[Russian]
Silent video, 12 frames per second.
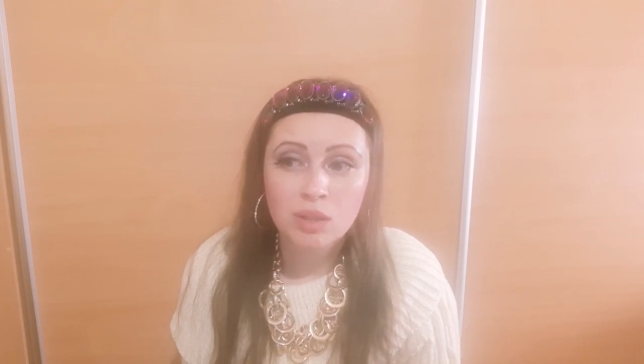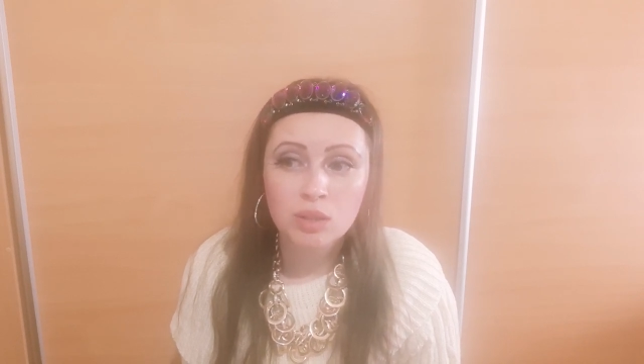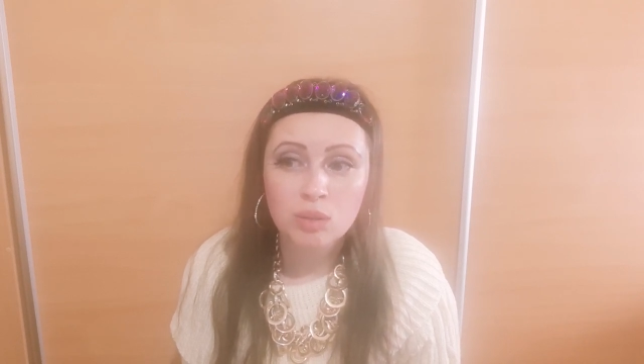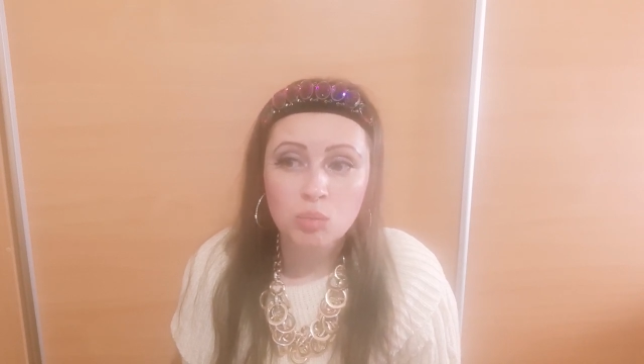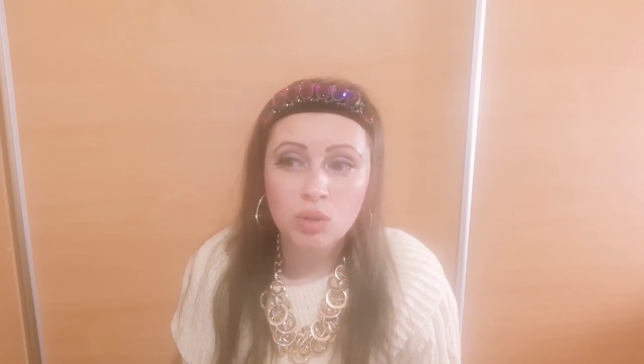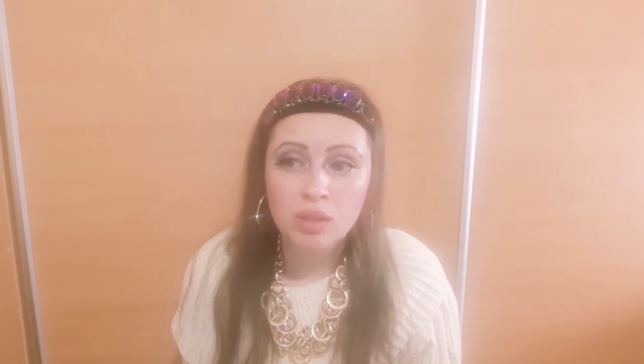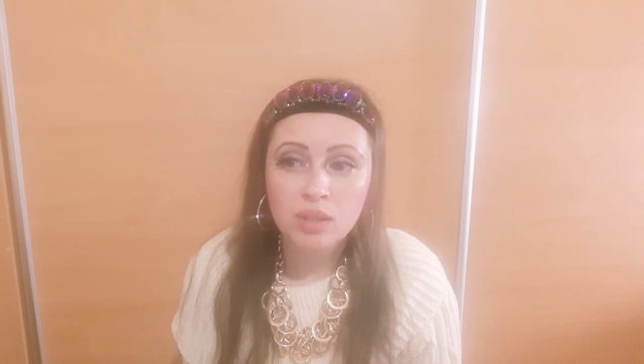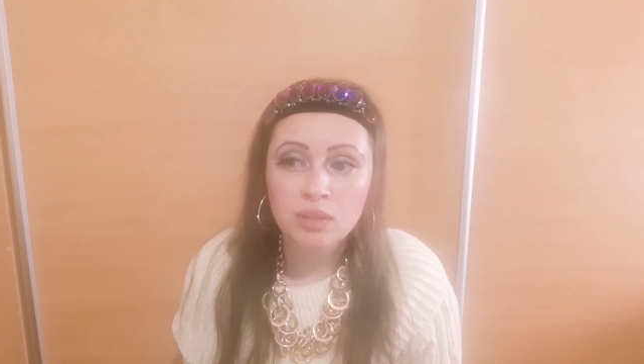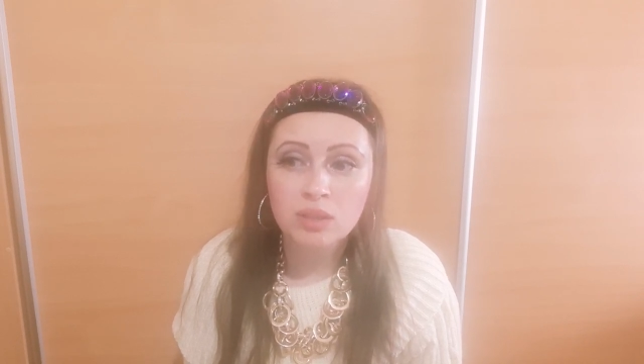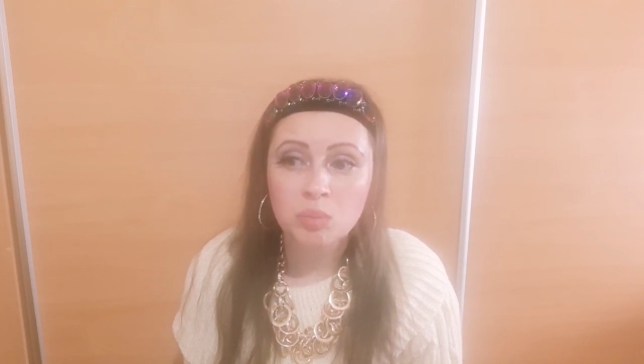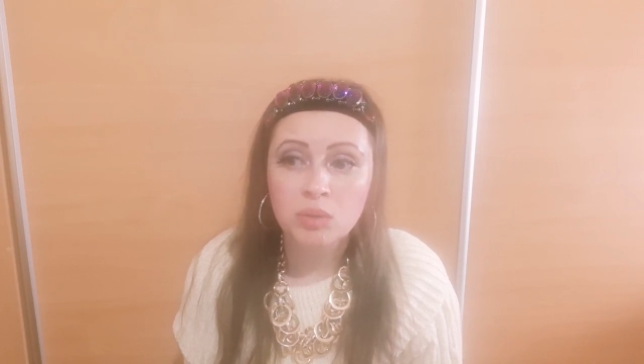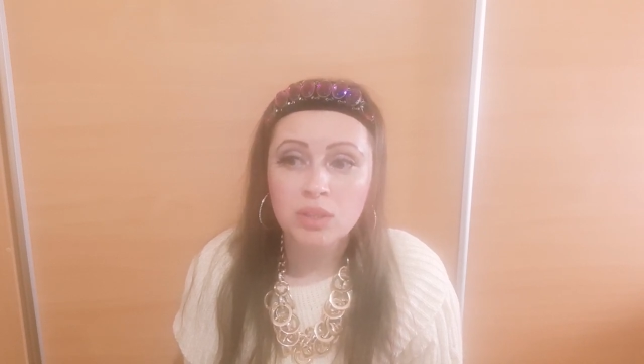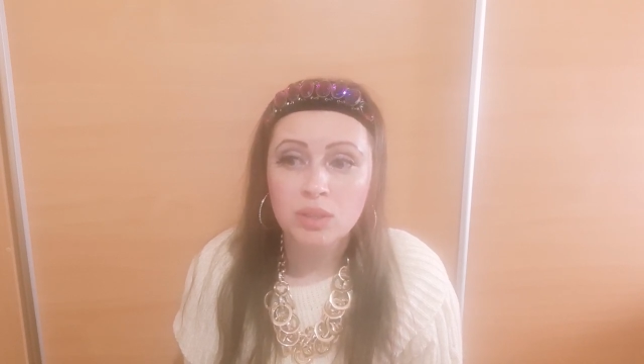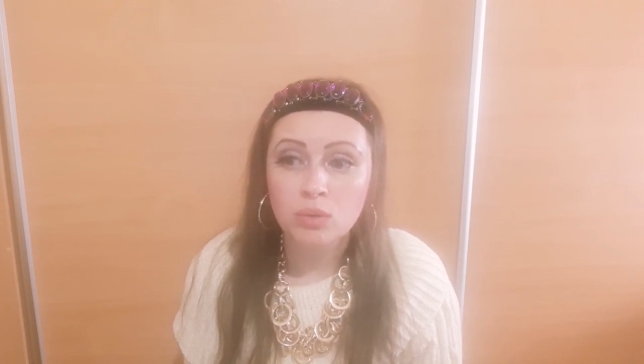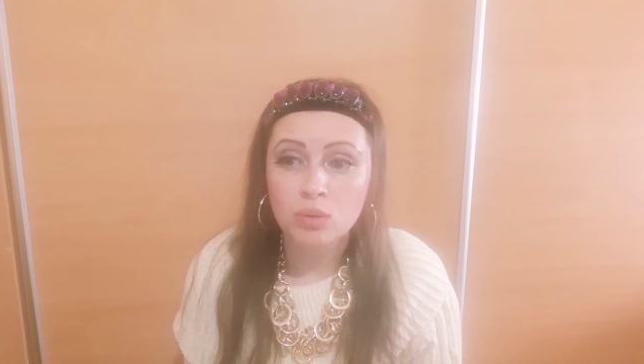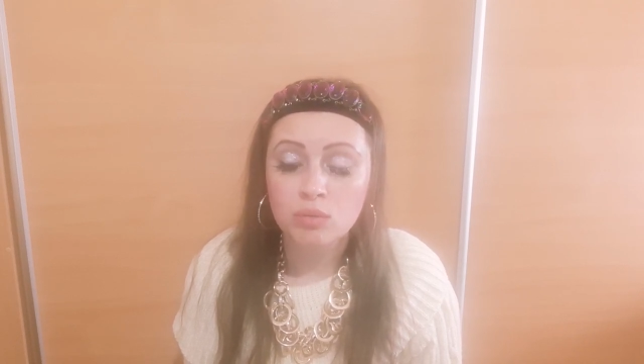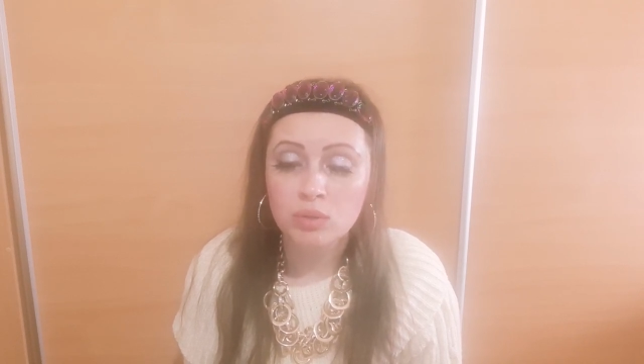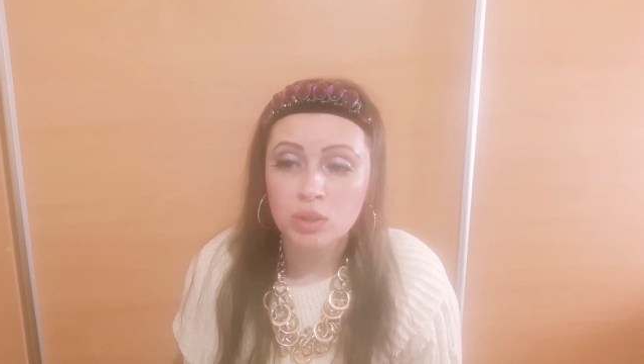Тимурленк спросил
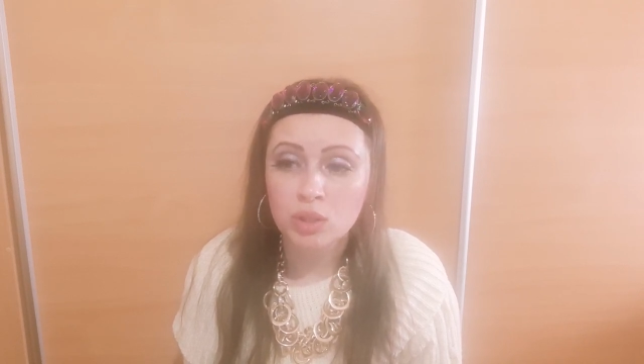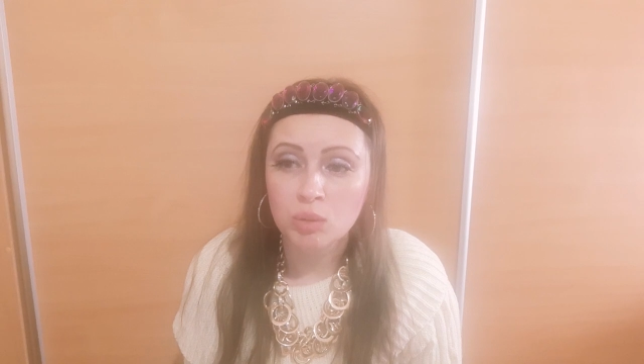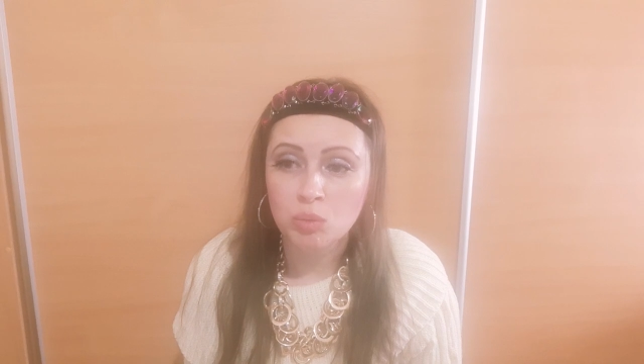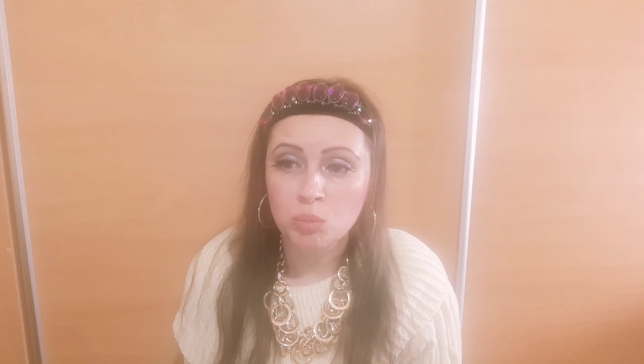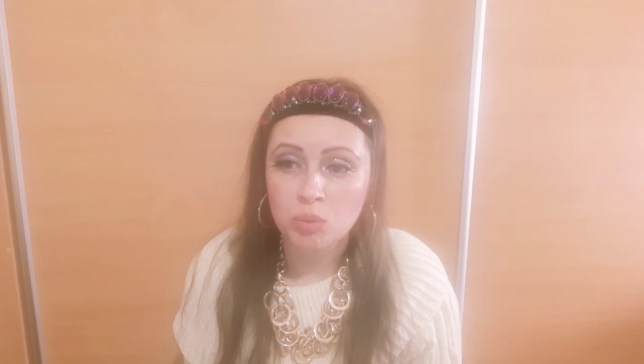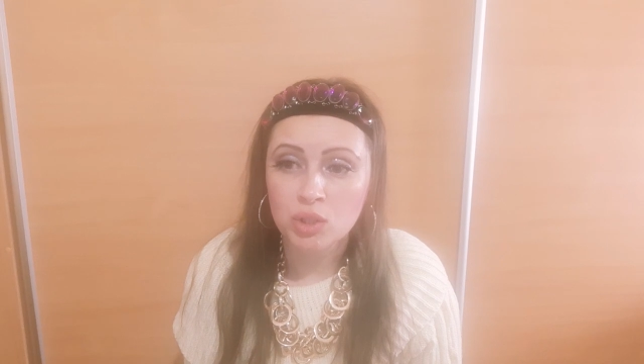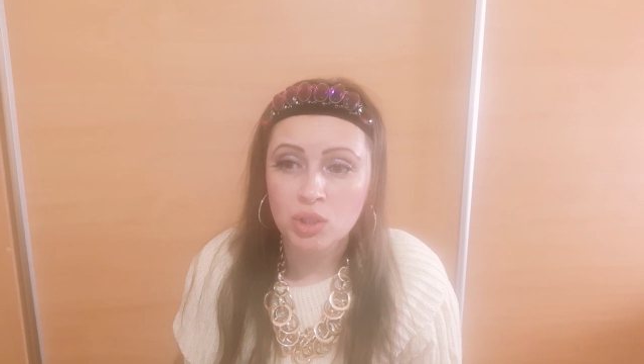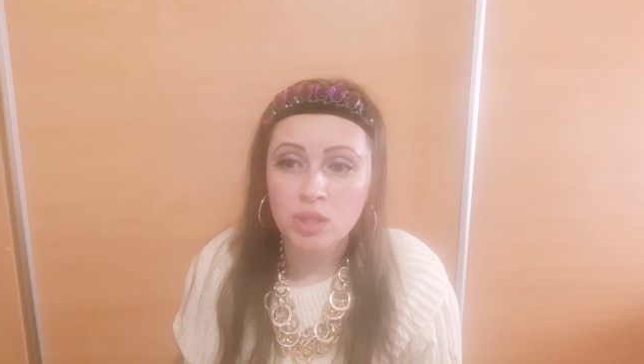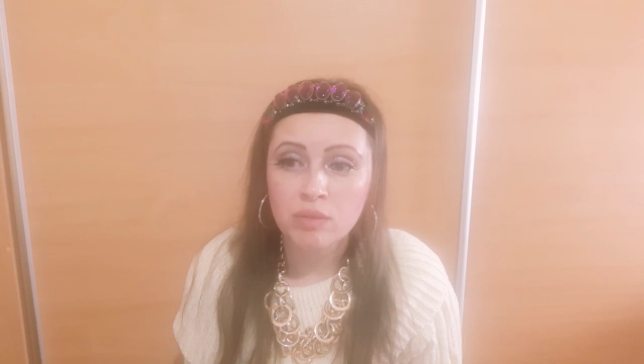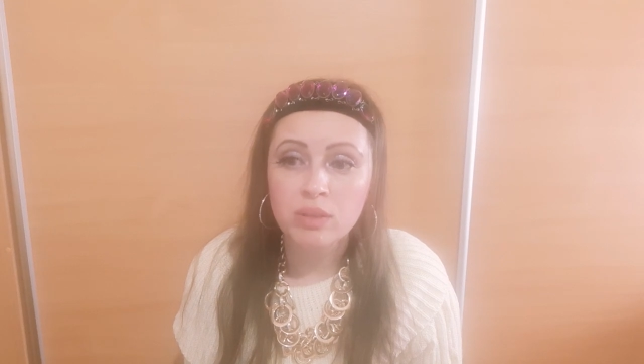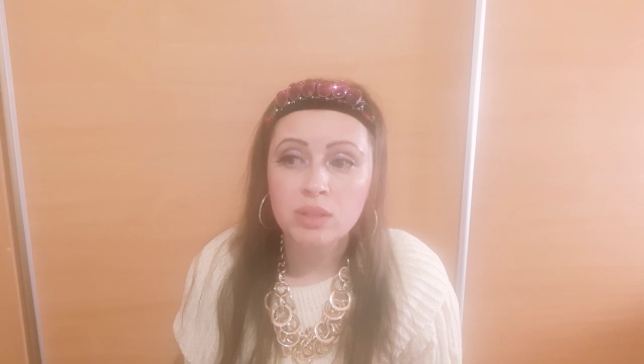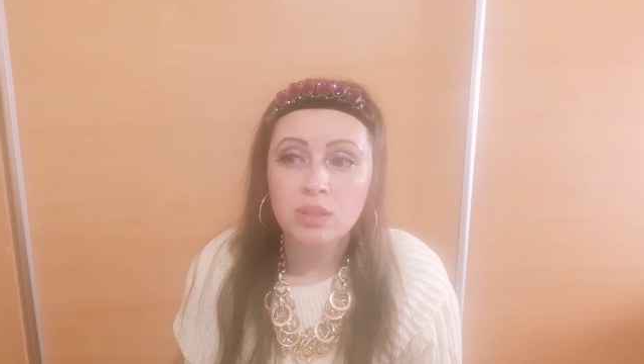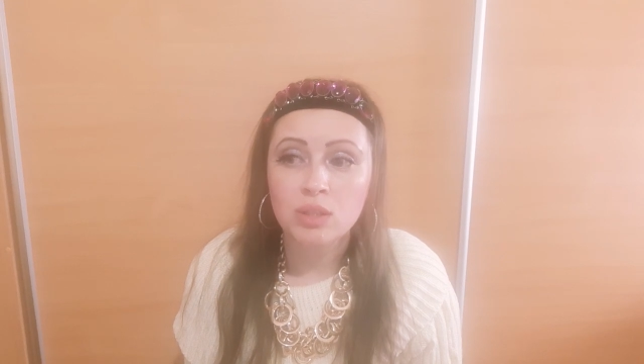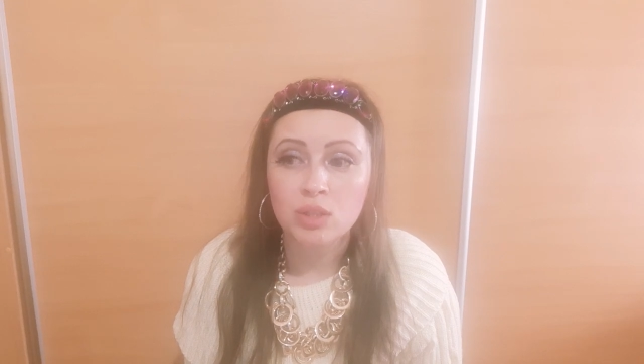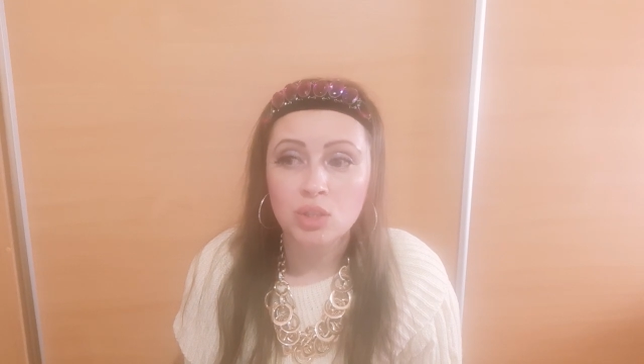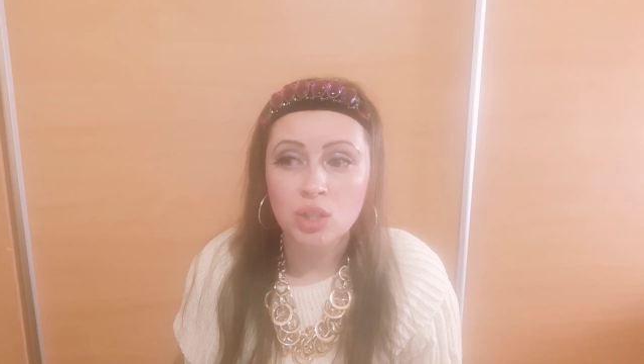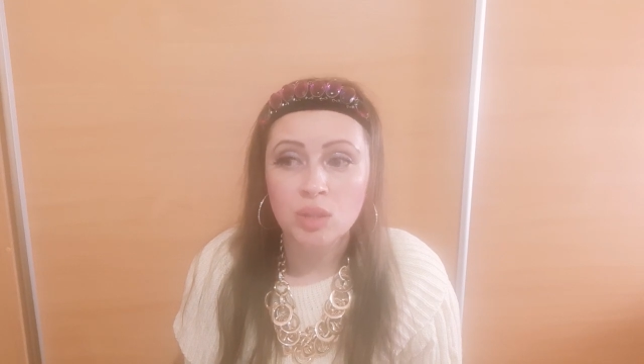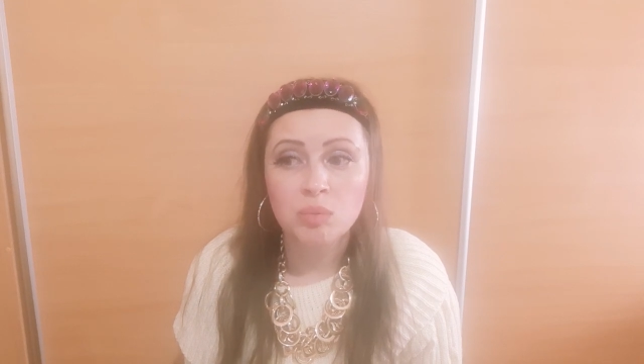у него, зачем он пожаловал, и
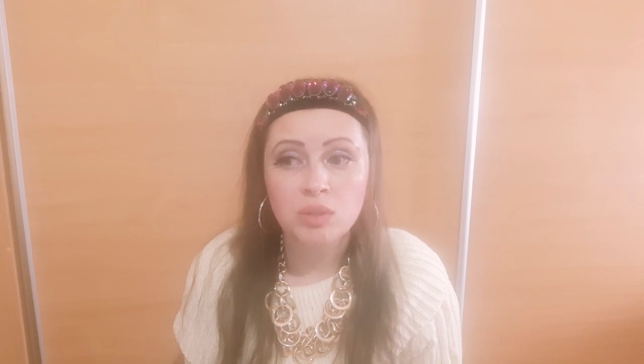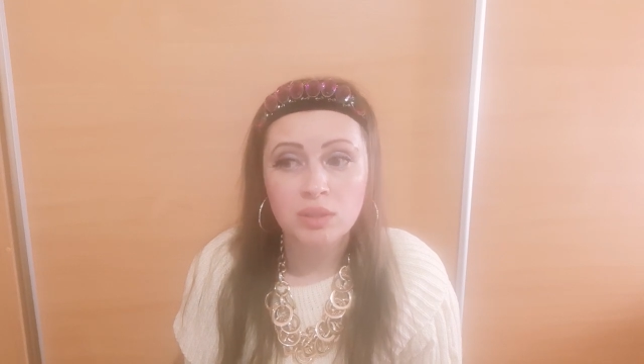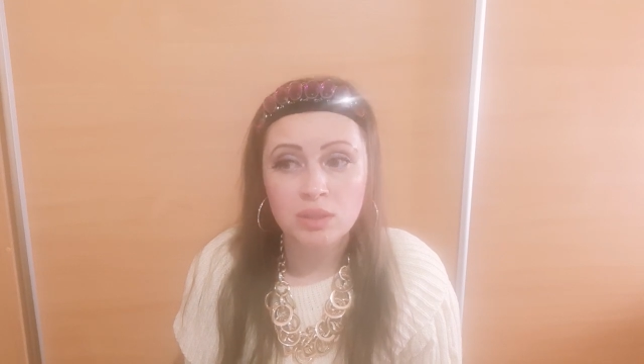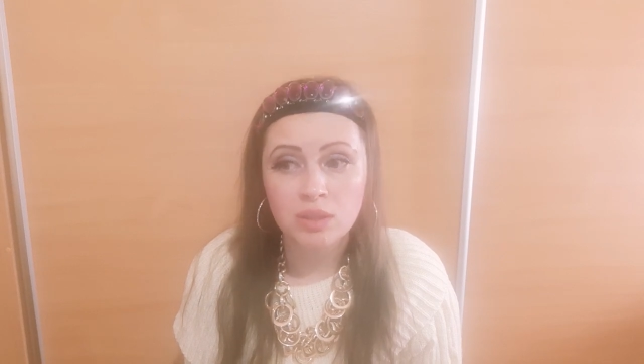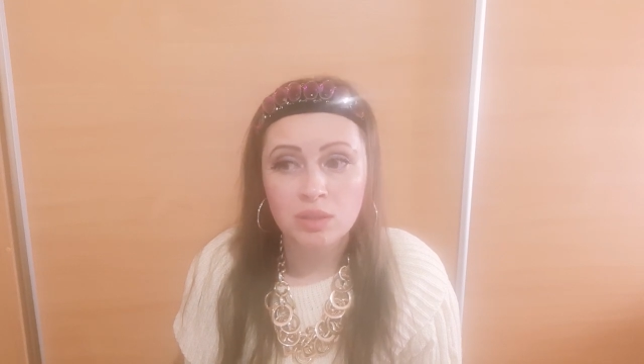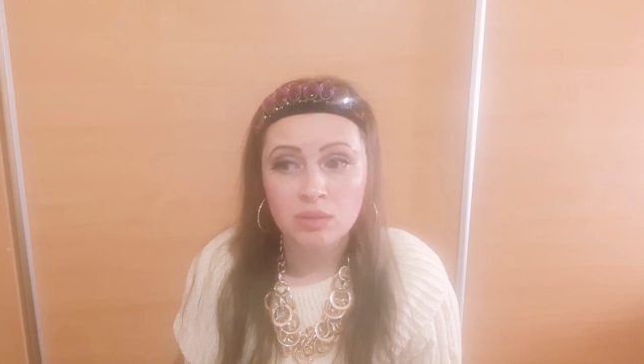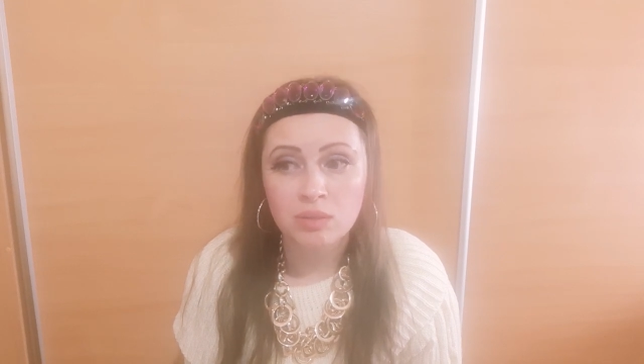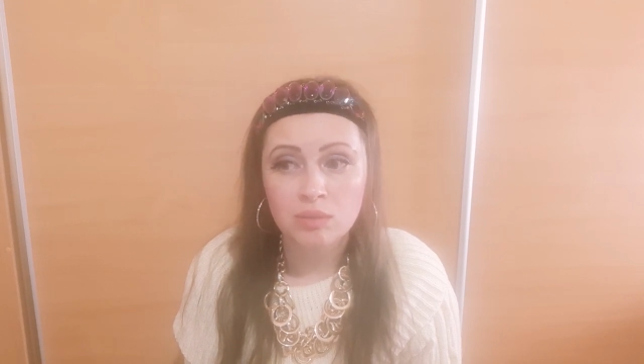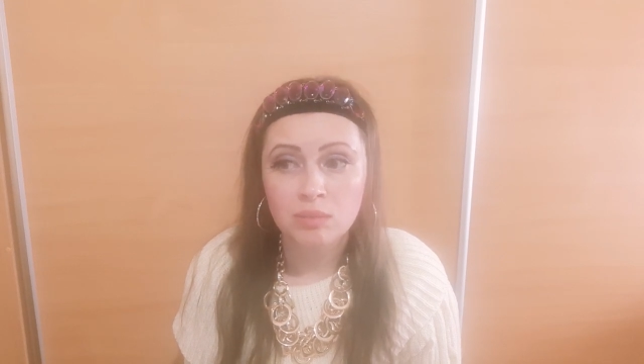Хаджа объяснил.